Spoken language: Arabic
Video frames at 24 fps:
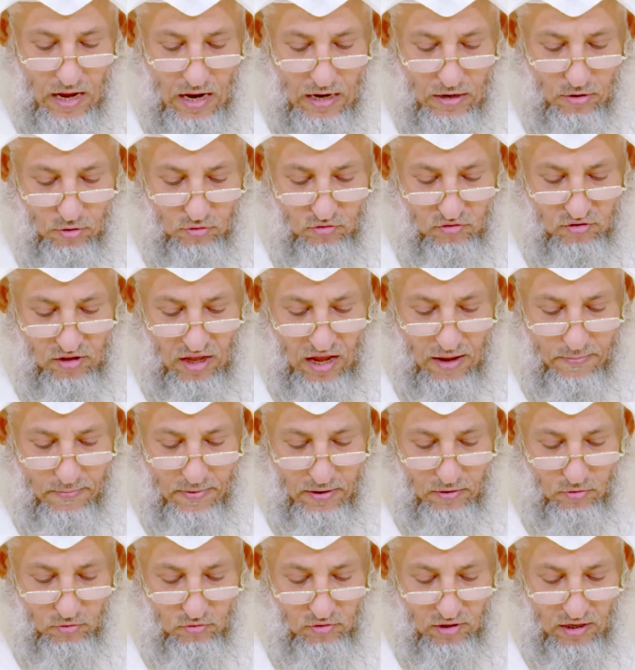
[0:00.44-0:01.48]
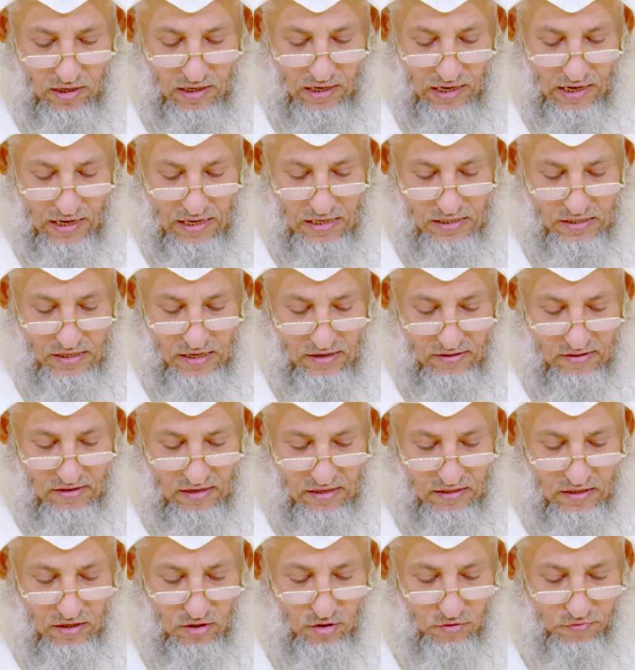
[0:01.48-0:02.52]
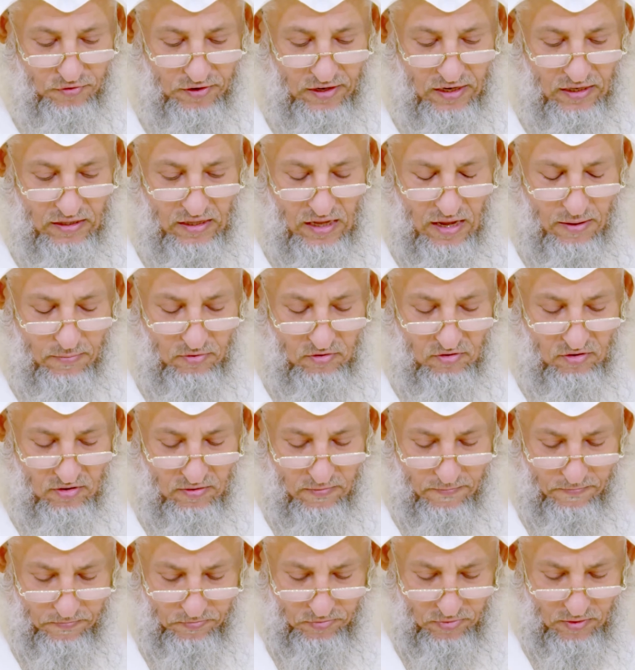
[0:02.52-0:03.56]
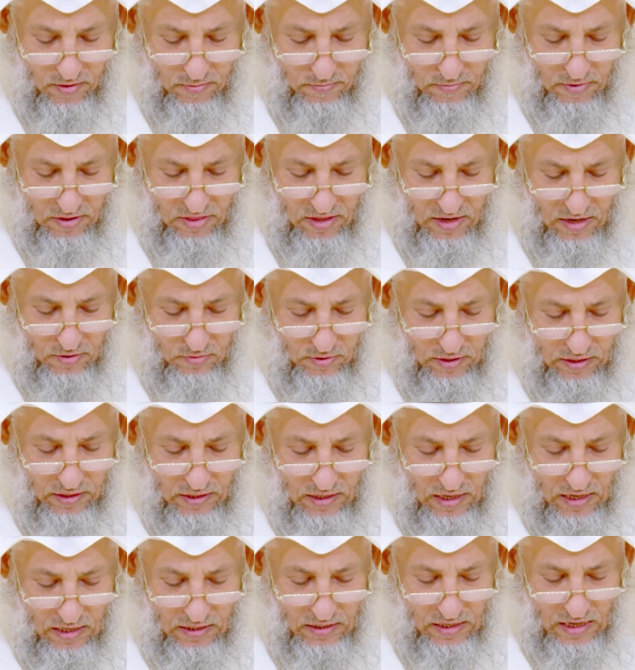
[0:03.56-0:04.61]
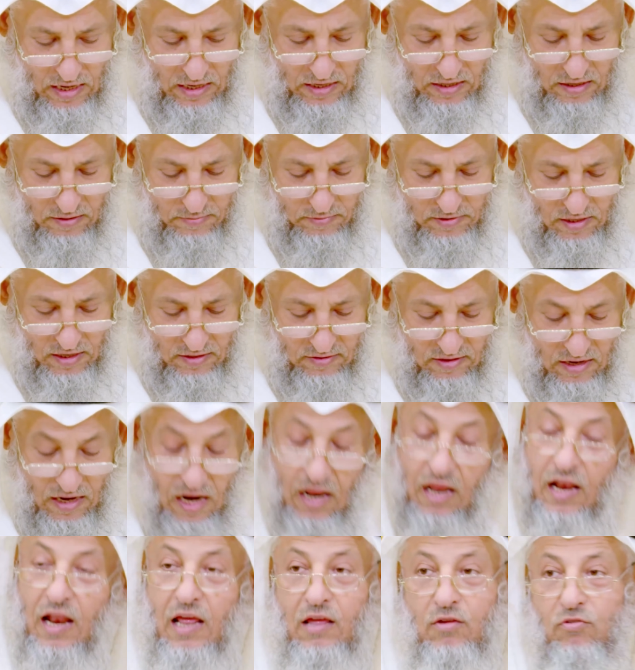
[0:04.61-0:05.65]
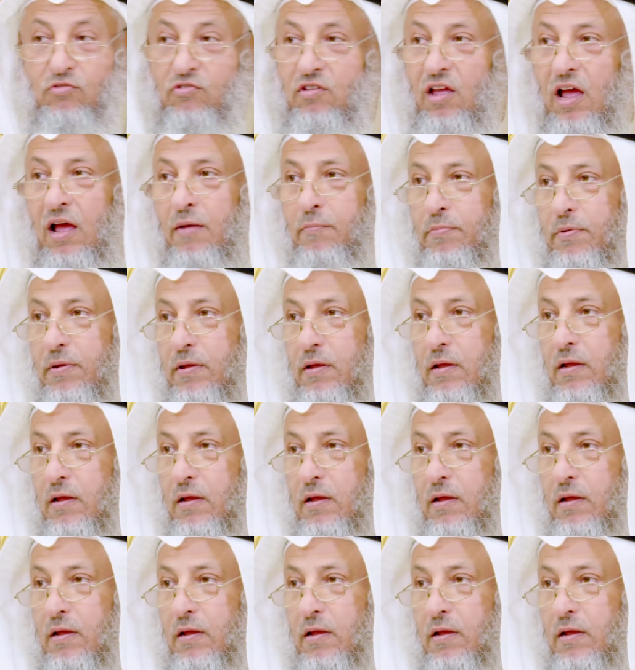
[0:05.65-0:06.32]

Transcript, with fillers: هل يستحب أن نصلي على الجنازة التي دفنت أمس مثلا وإن كانت أكثر من جنازة لا لا يستحب